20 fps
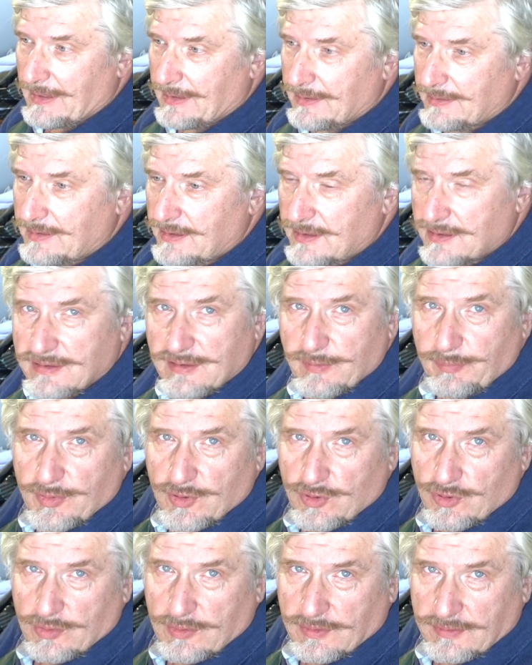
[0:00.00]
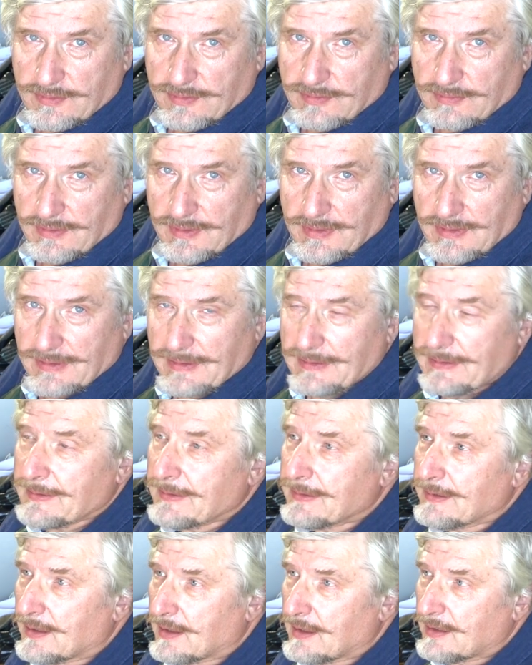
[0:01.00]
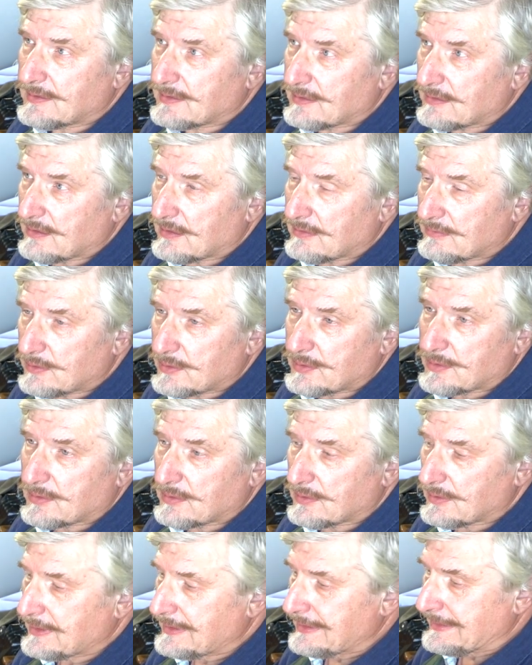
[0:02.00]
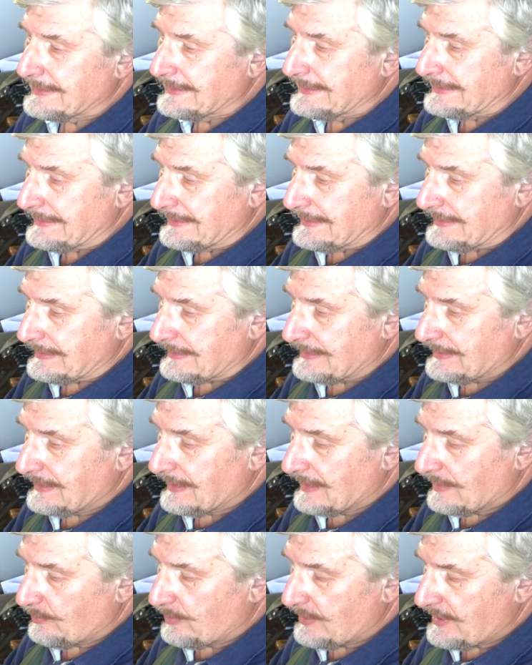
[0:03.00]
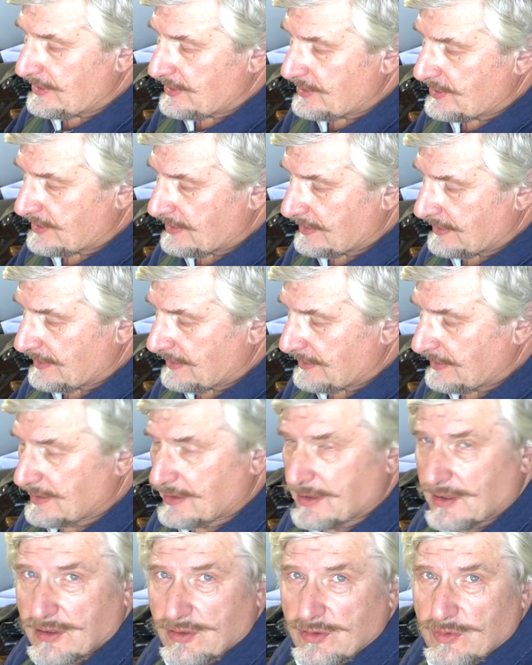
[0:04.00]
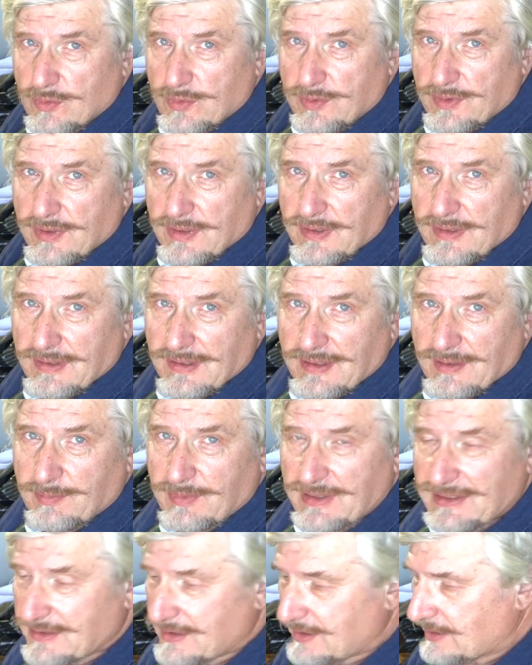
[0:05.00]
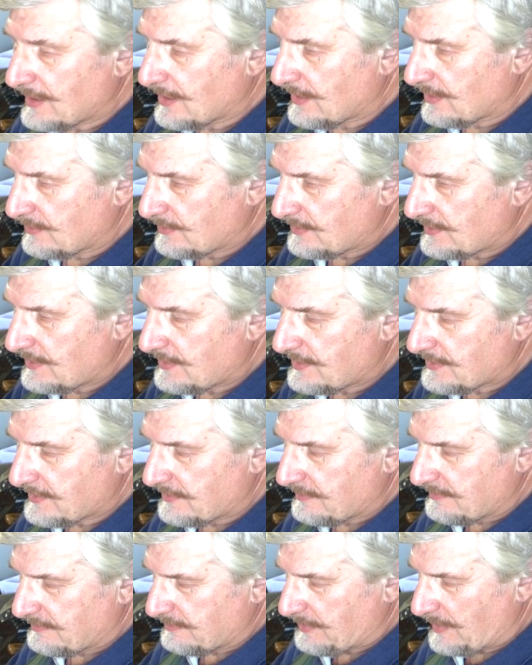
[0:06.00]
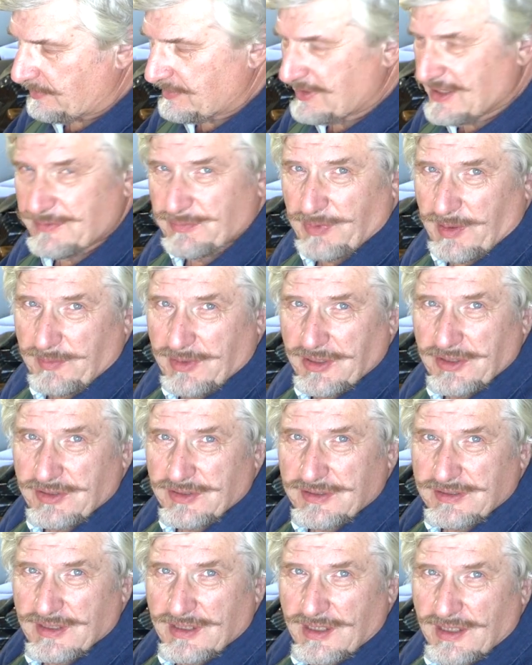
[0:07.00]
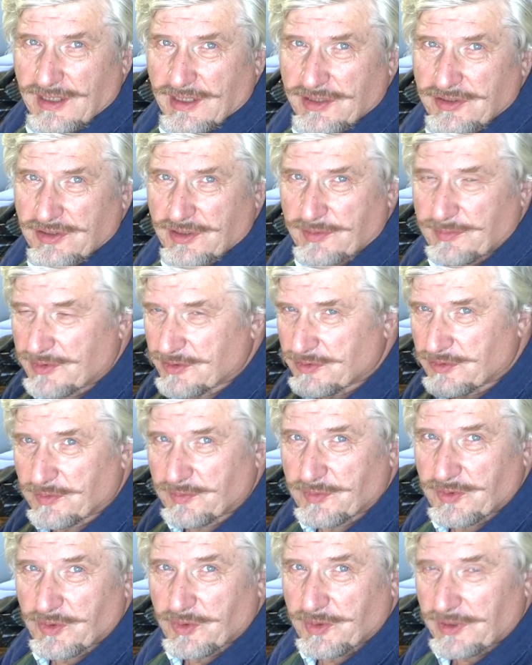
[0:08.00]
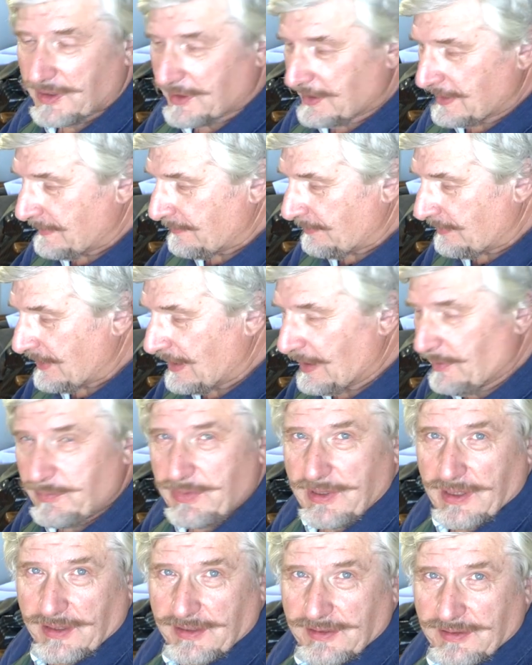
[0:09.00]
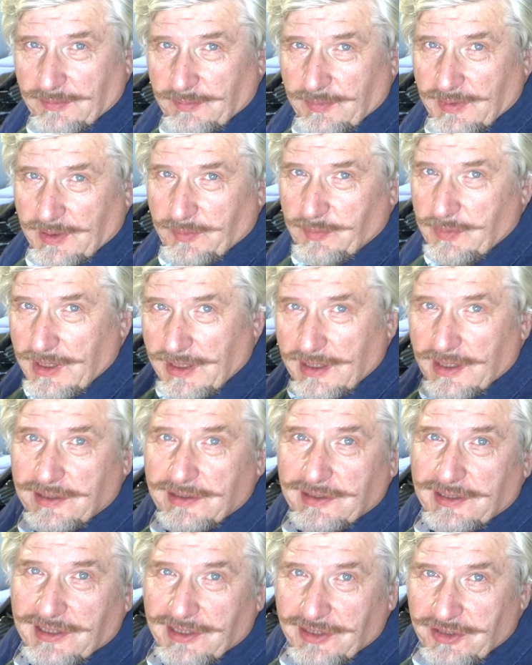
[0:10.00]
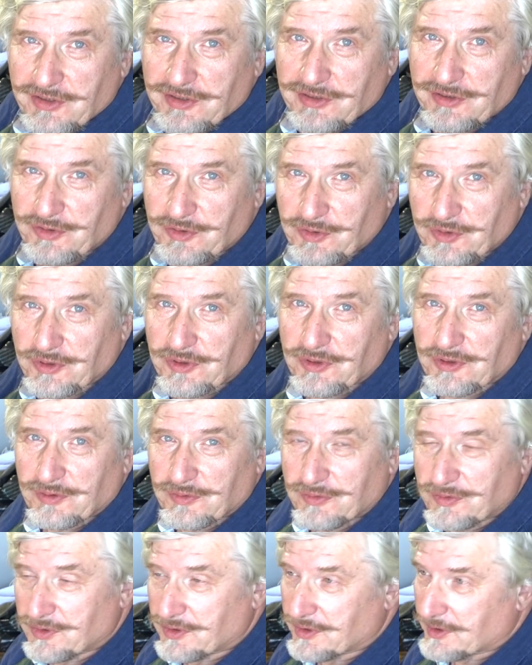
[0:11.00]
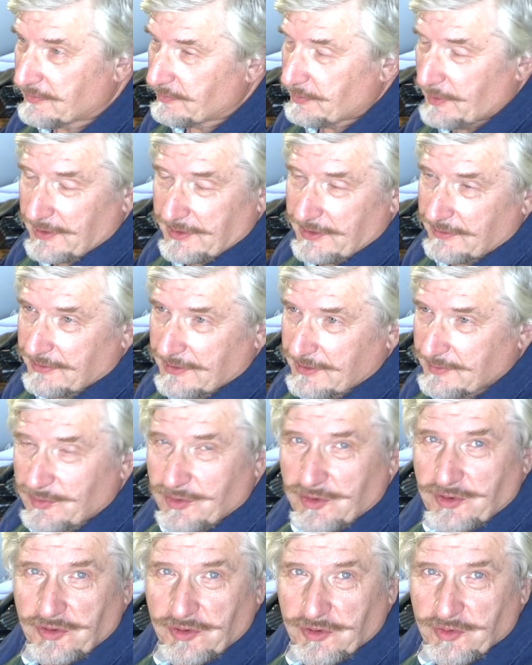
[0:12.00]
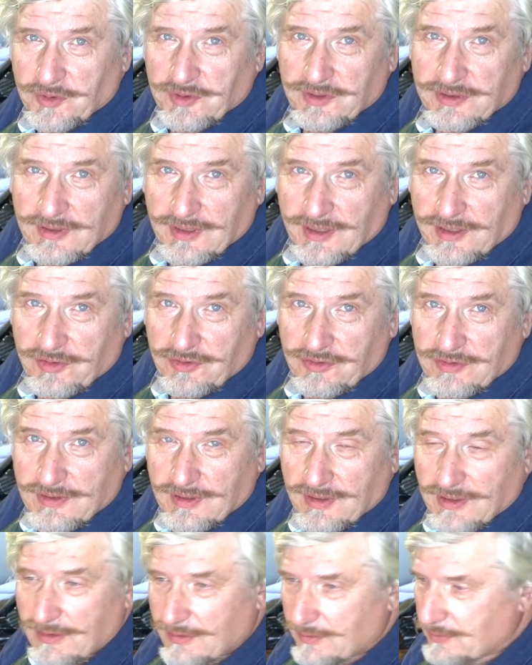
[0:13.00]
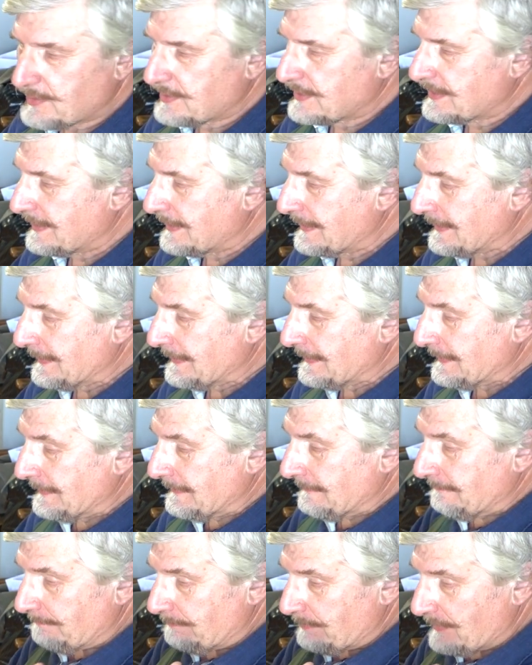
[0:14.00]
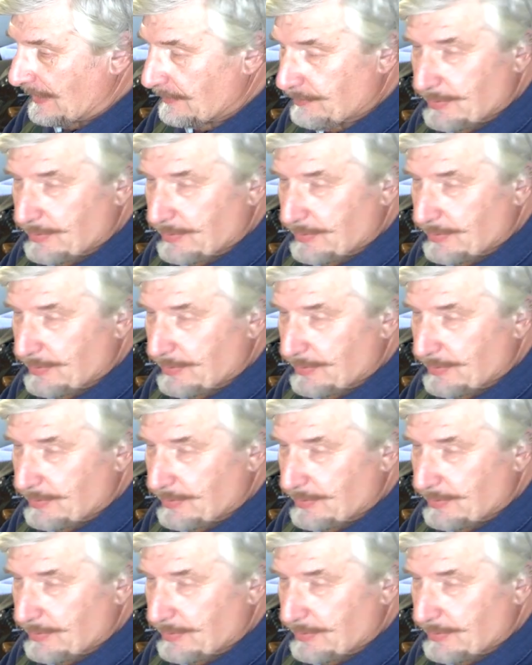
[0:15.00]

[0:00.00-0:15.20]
не из-за пижонства, а из-за того, что я ближе нахожусь к материалу. Слишком здесь поменьше стекляшек между мной и объектом. Мне как-то кажется, что это лучше. Вполне возможно, что это старческая иллюзия. Я